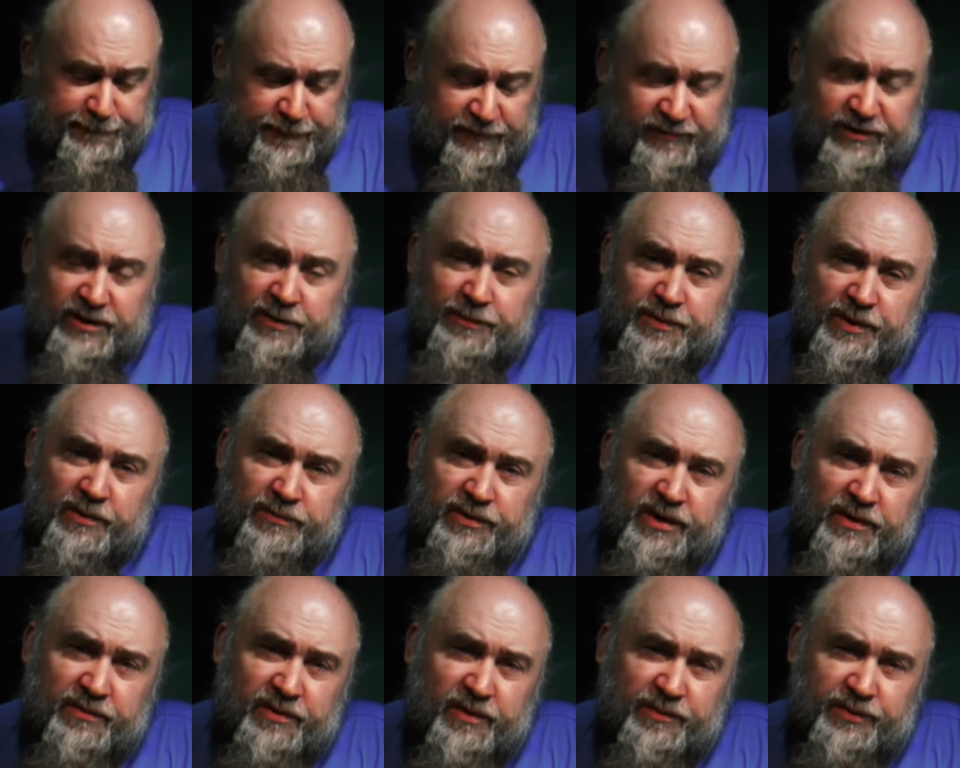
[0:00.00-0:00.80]
В этой
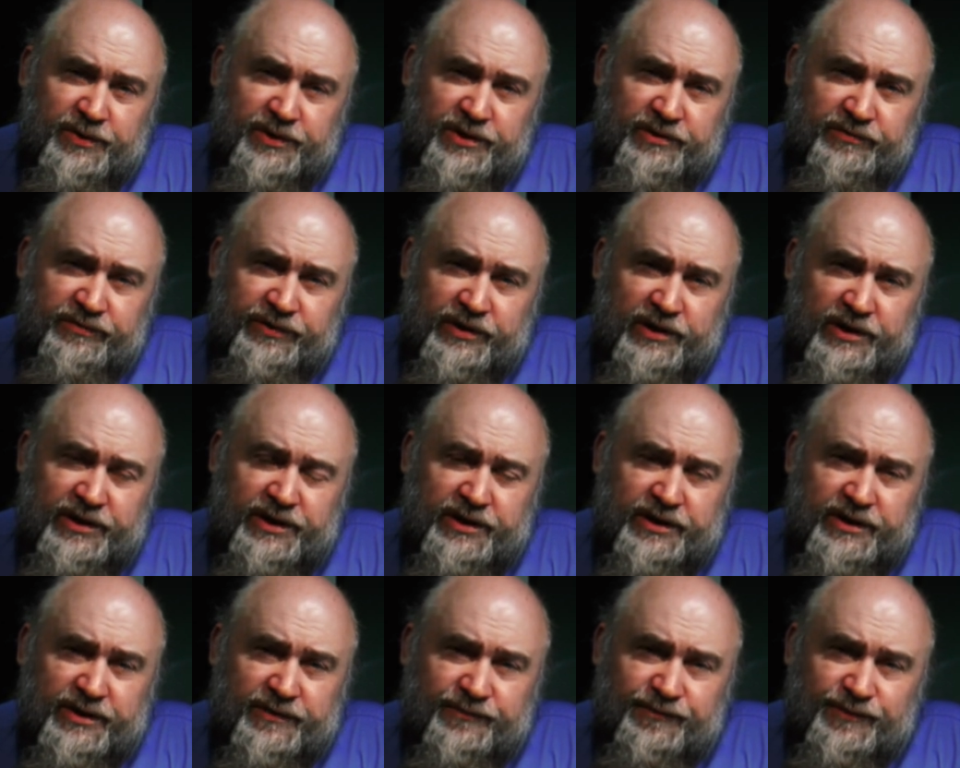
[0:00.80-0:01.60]
проблеме
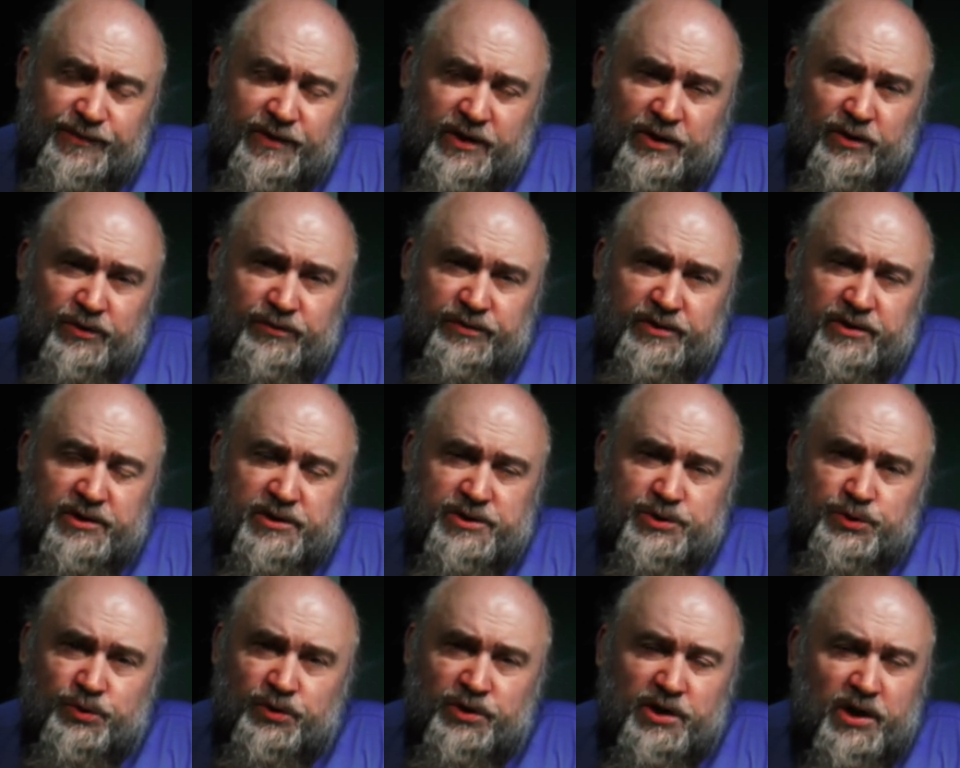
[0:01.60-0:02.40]
педофилии я увидел
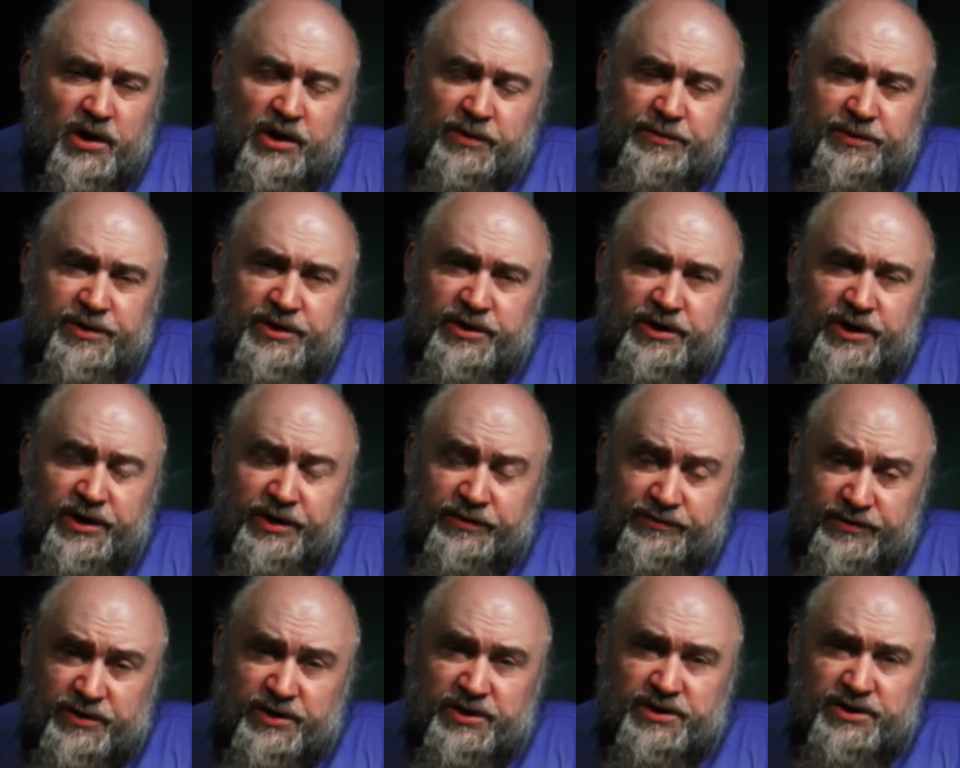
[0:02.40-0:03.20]
столько
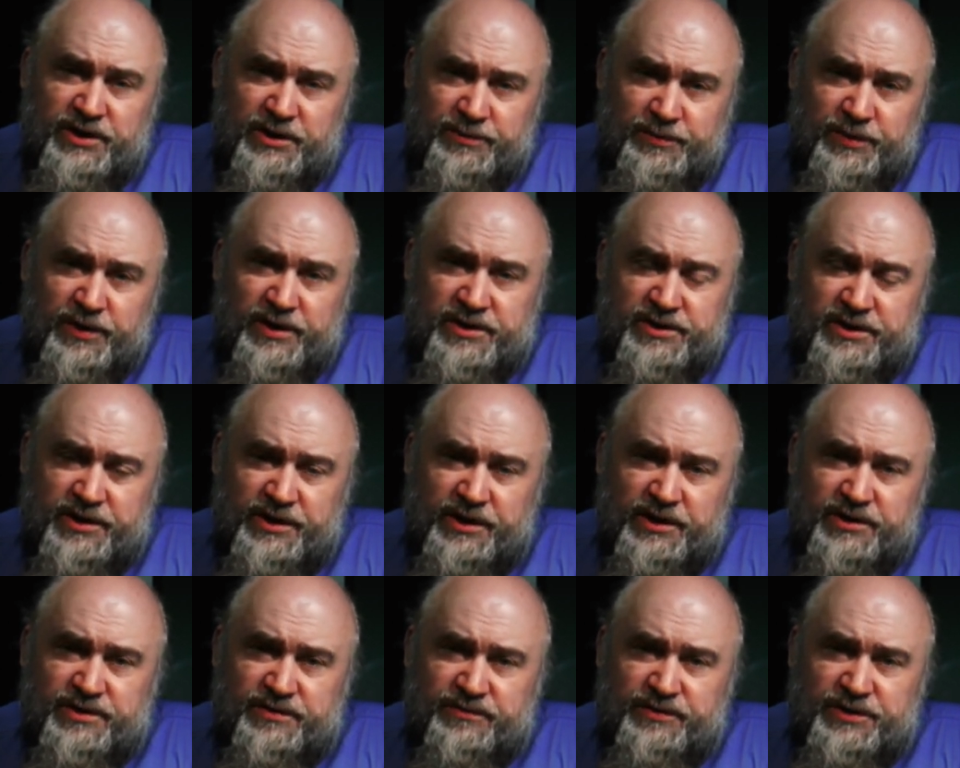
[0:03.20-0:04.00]
комментариев, даже от
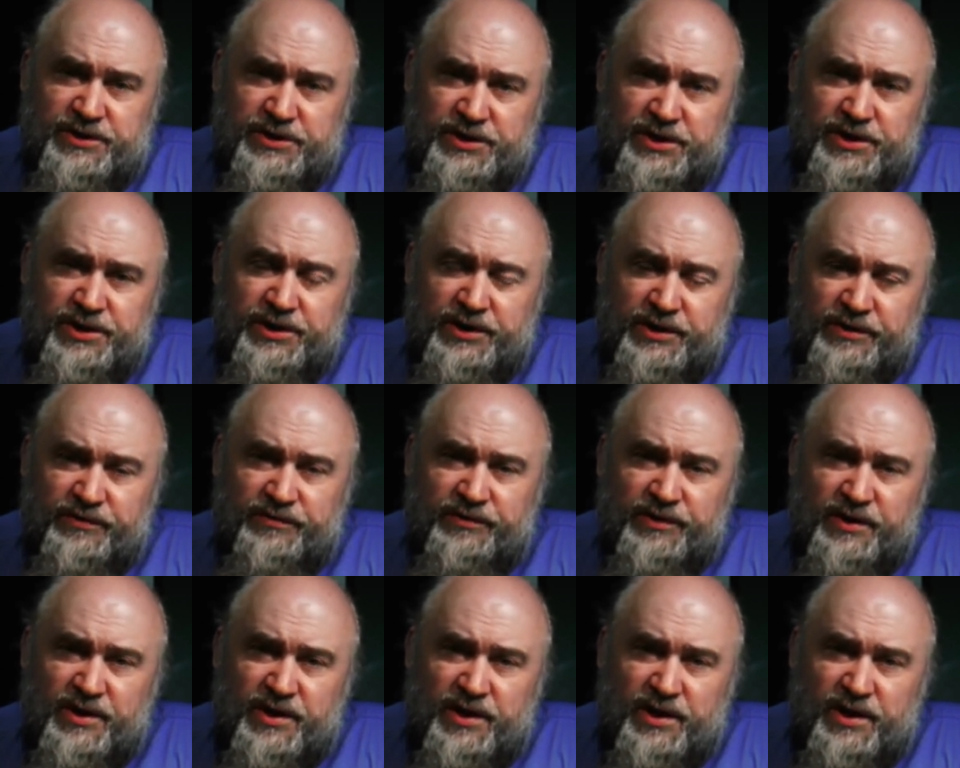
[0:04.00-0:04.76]
пастырей, от священников,